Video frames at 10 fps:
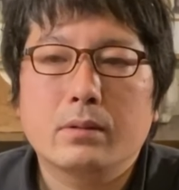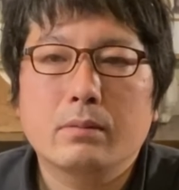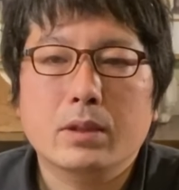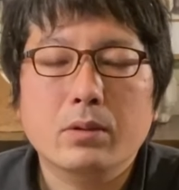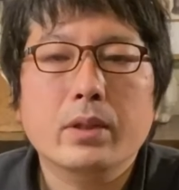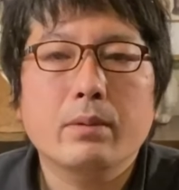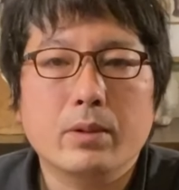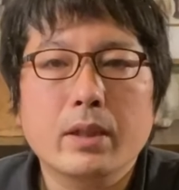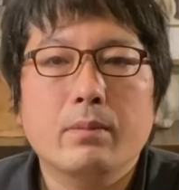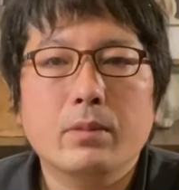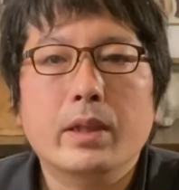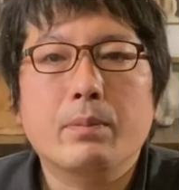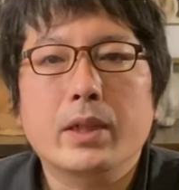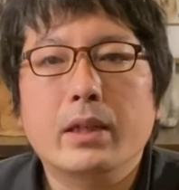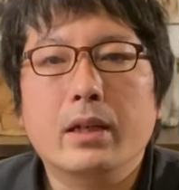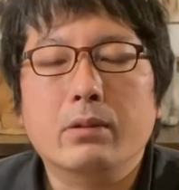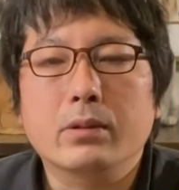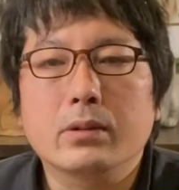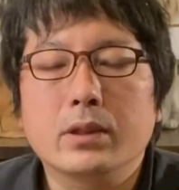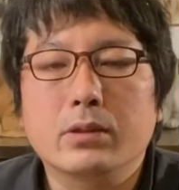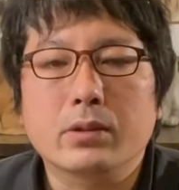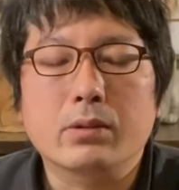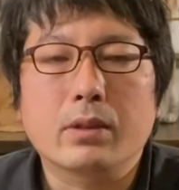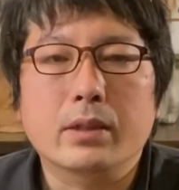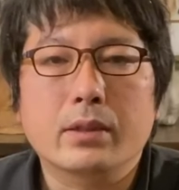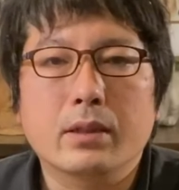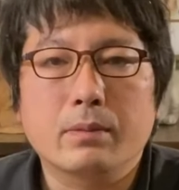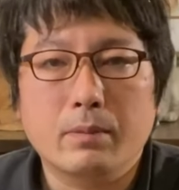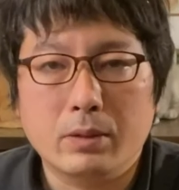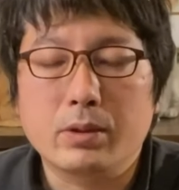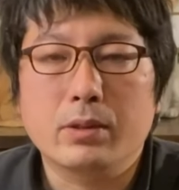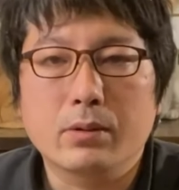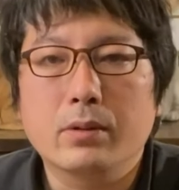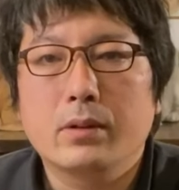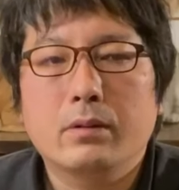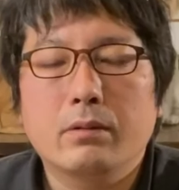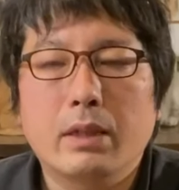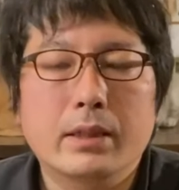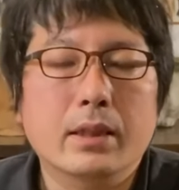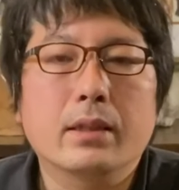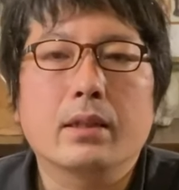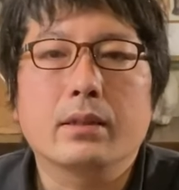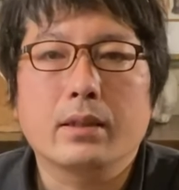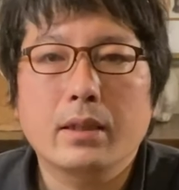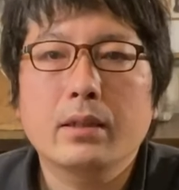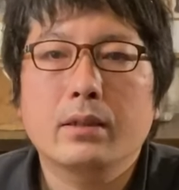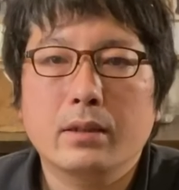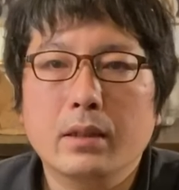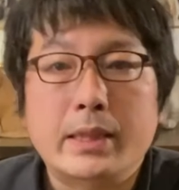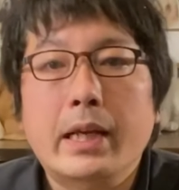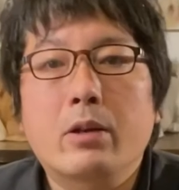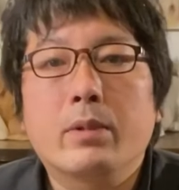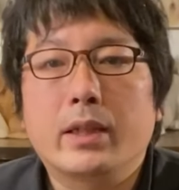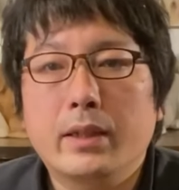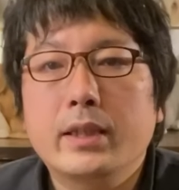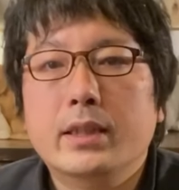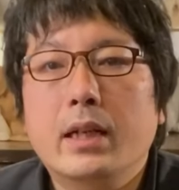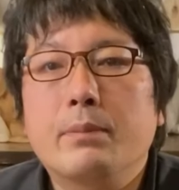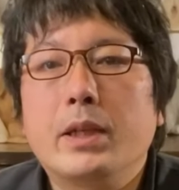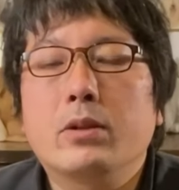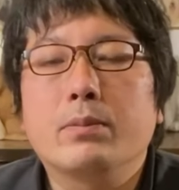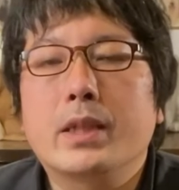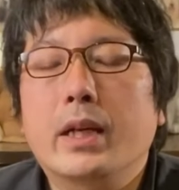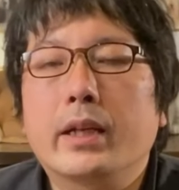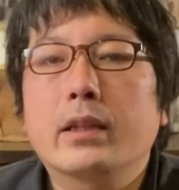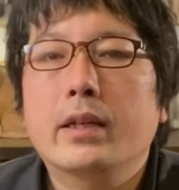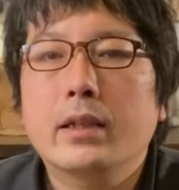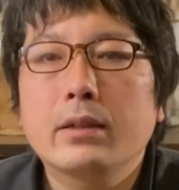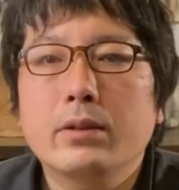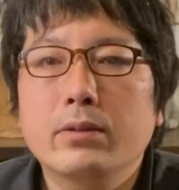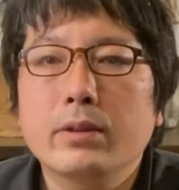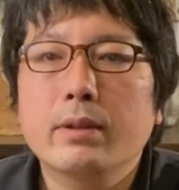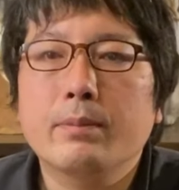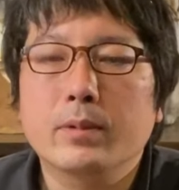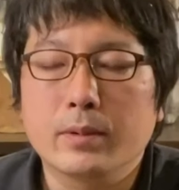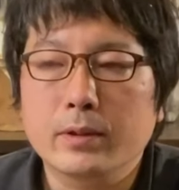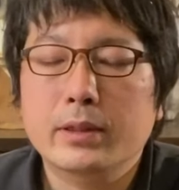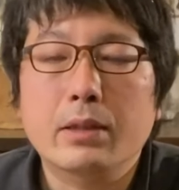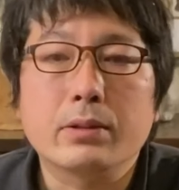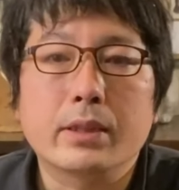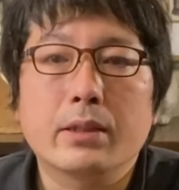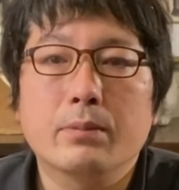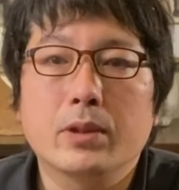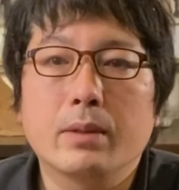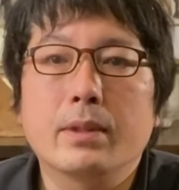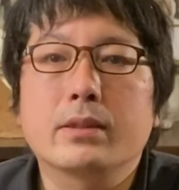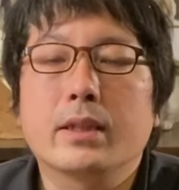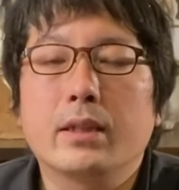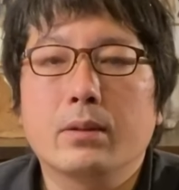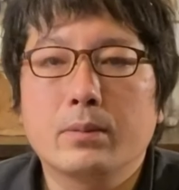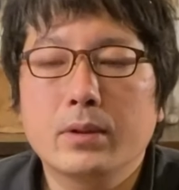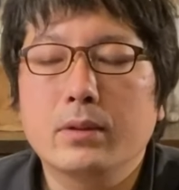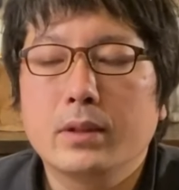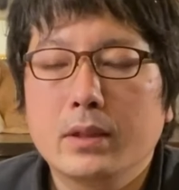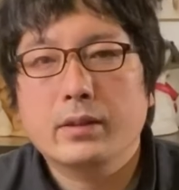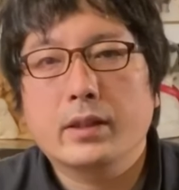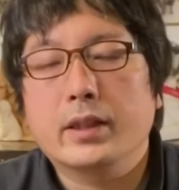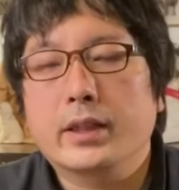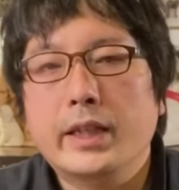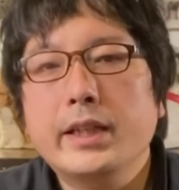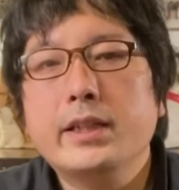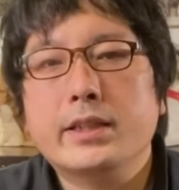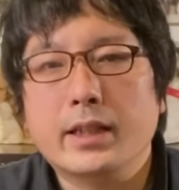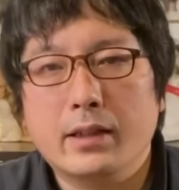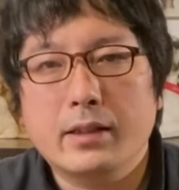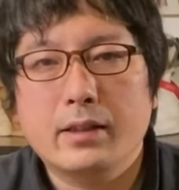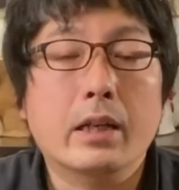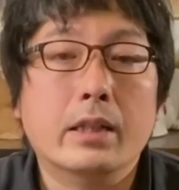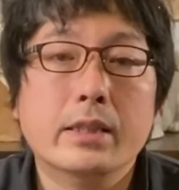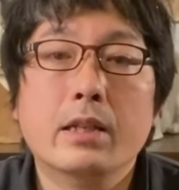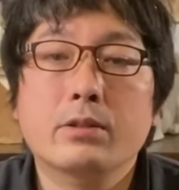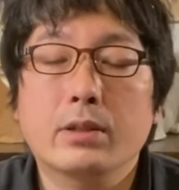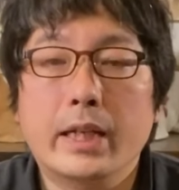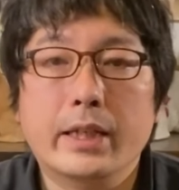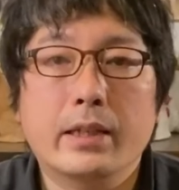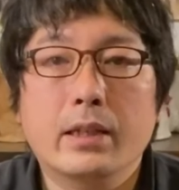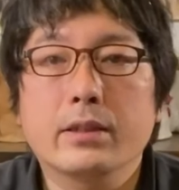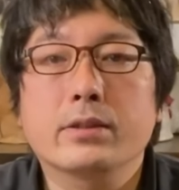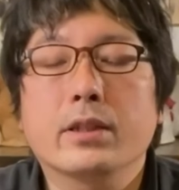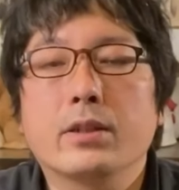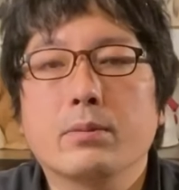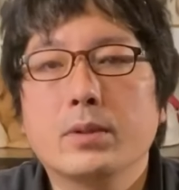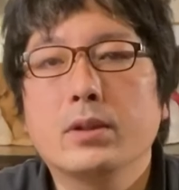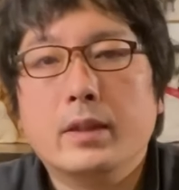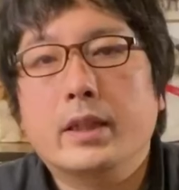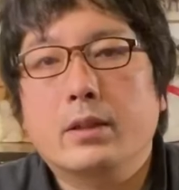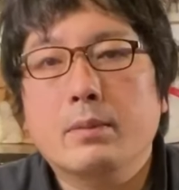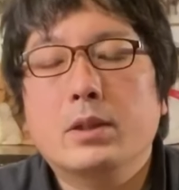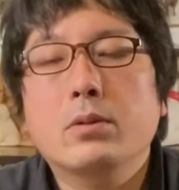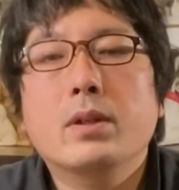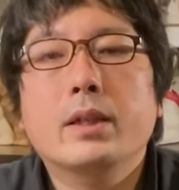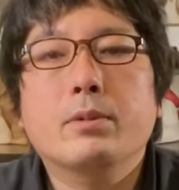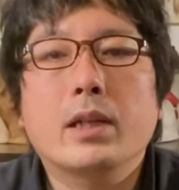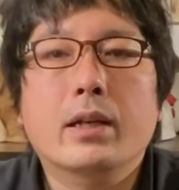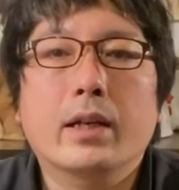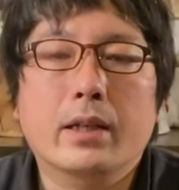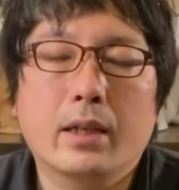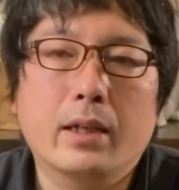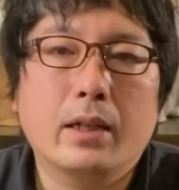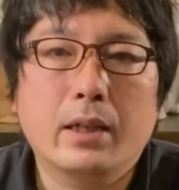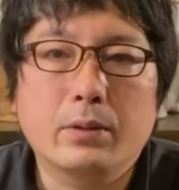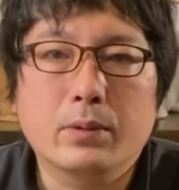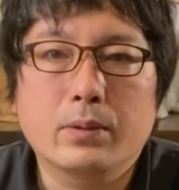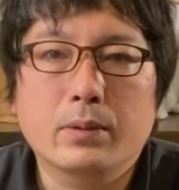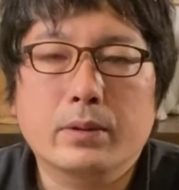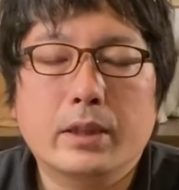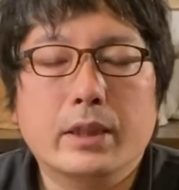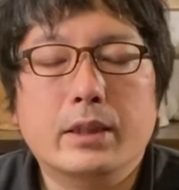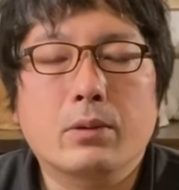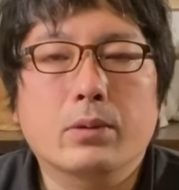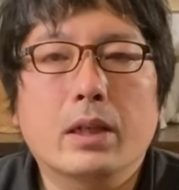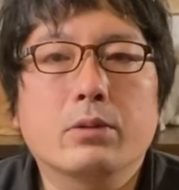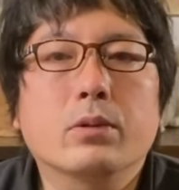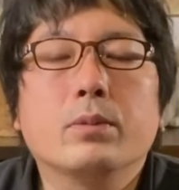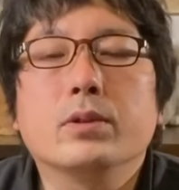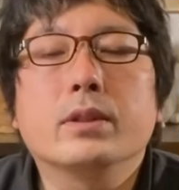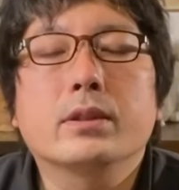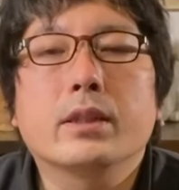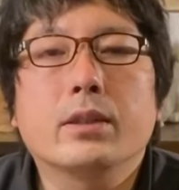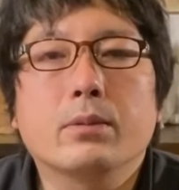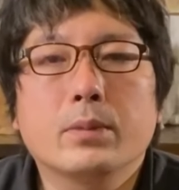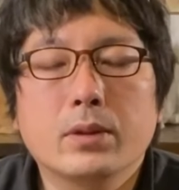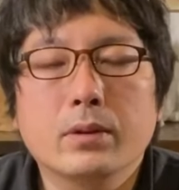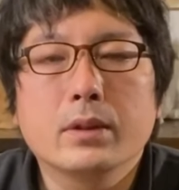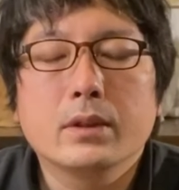まあ、それでもねもうやっぱり長く一緒に暮らした、まあ、うちのワンちゃんなんでね最後までねしっかり面倒見てあげたいなっていうふうにはもうスタッフ全員思ってますけれども、えー、ケイティちゃん笠原君の愛犬なんですけれども、えーとまあ、動画でも何回かあの出てきたことあると思うんですけれども、